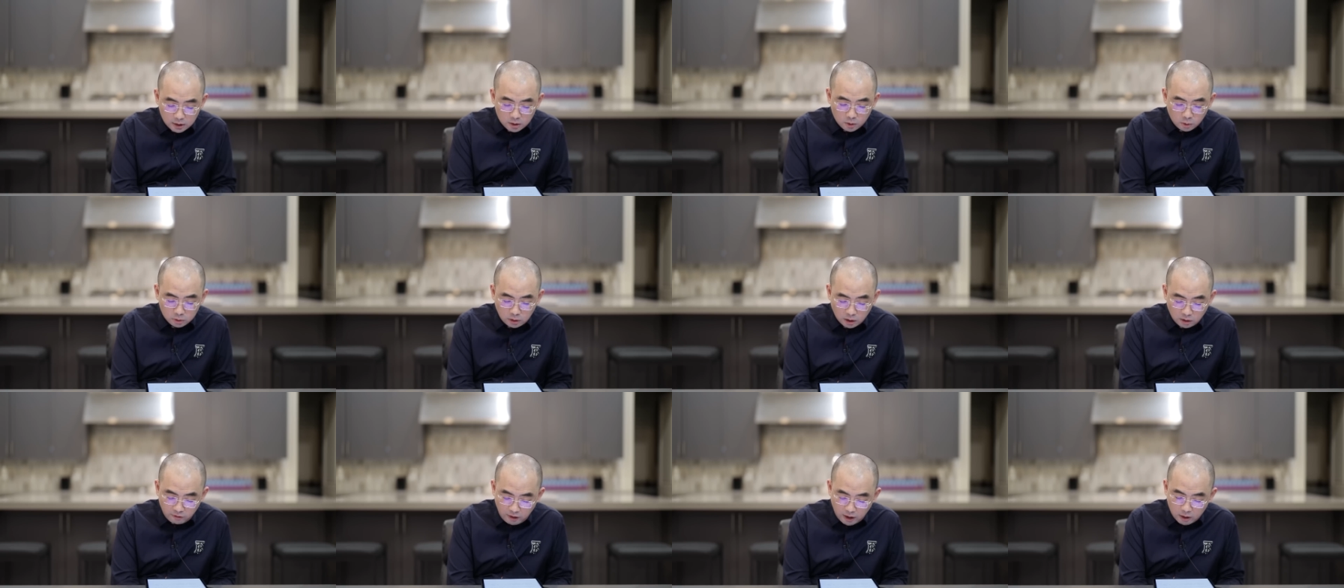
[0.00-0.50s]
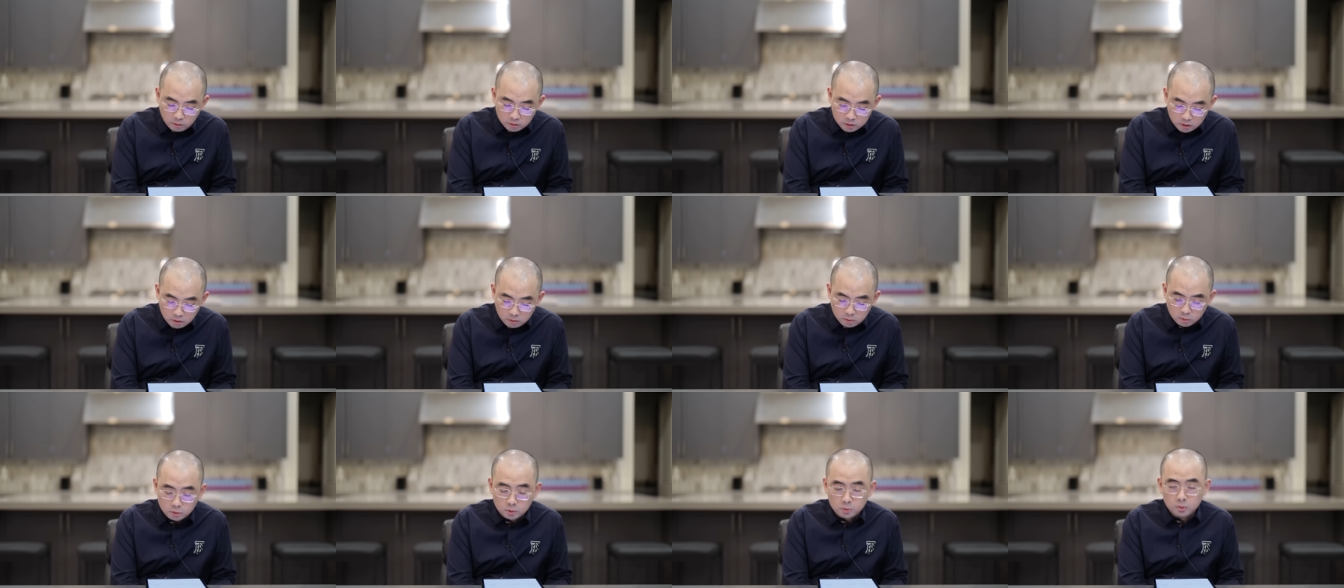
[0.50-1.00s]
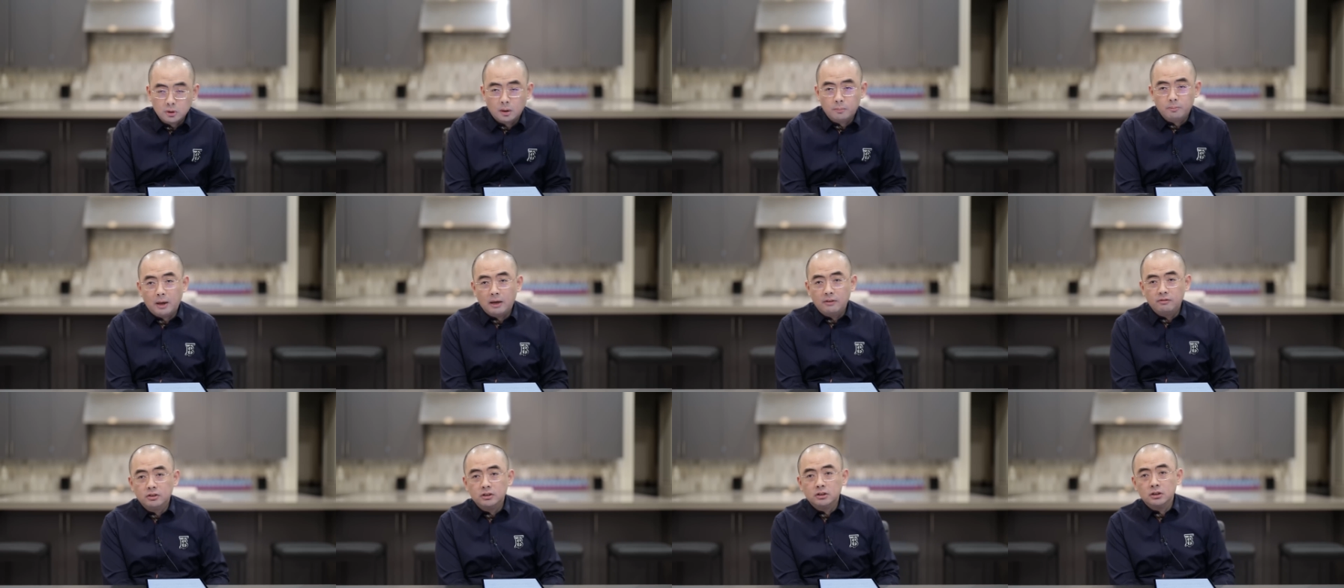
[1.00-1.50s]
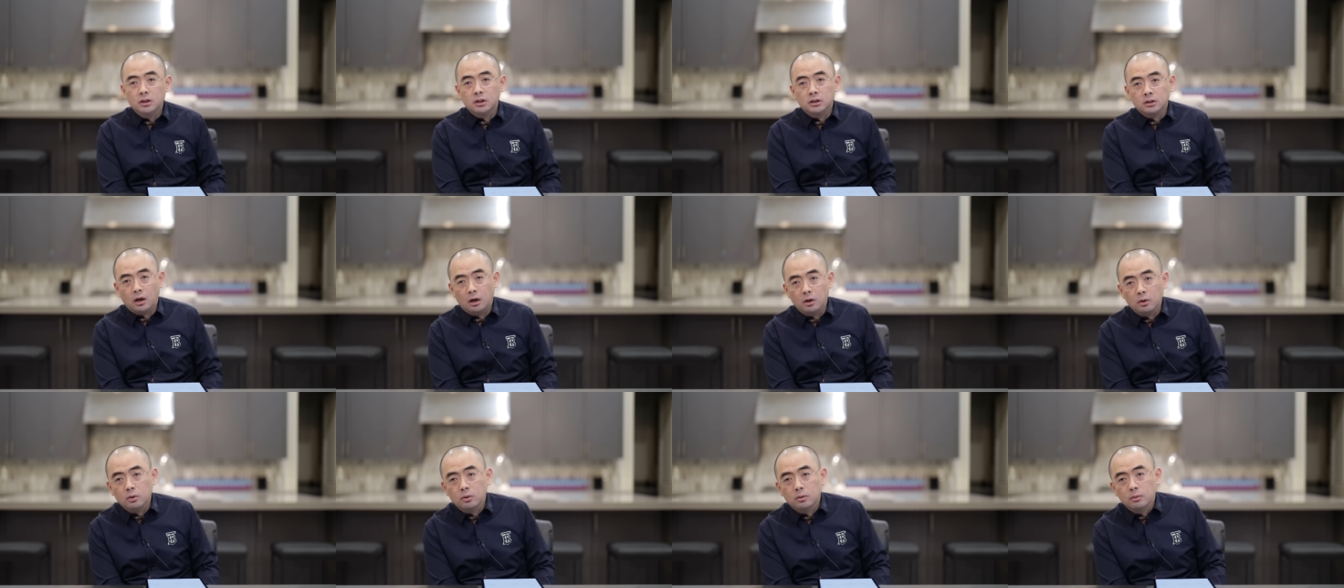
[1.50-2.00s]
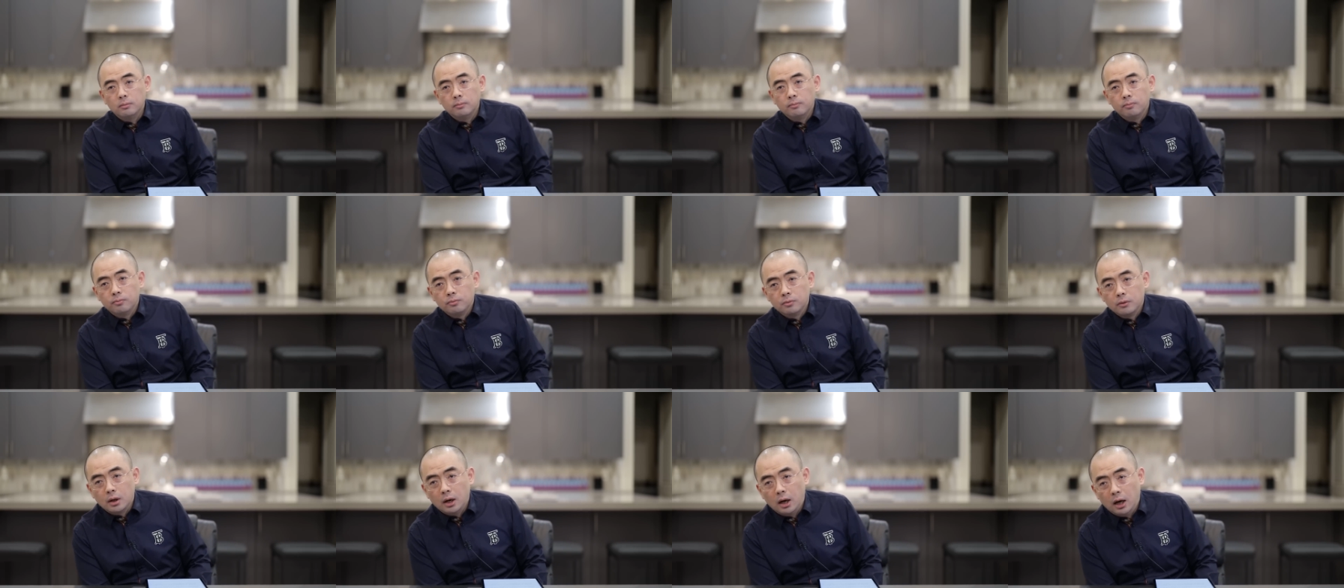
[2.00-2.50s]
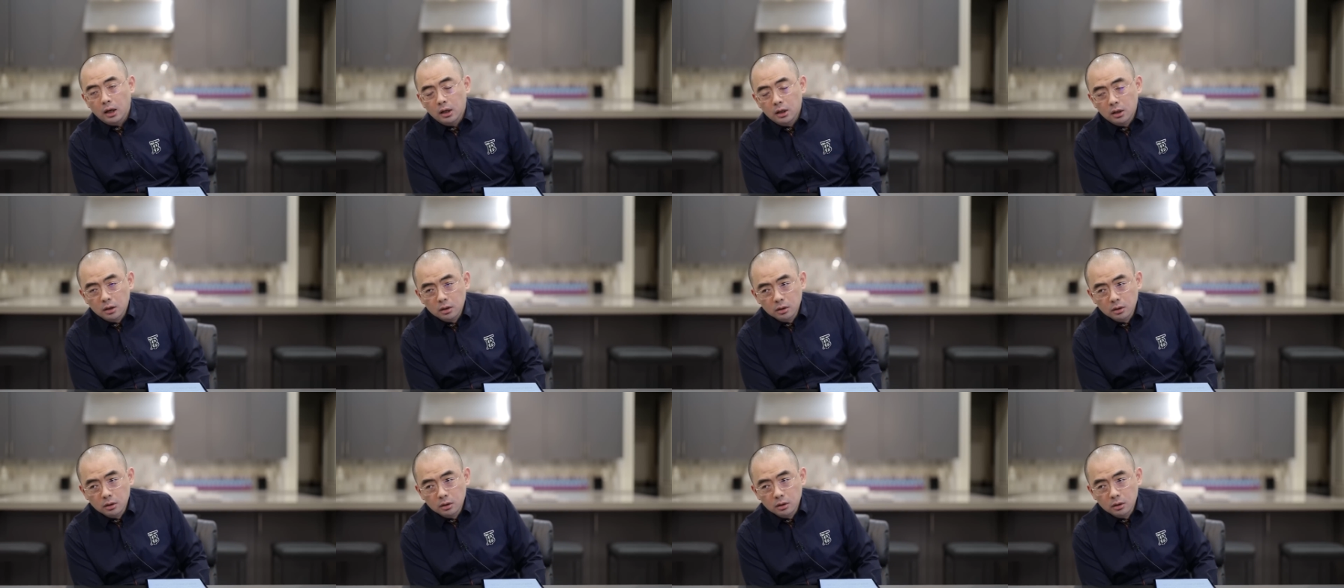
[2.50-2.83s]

留的外国人总数的百分之零点六，啊，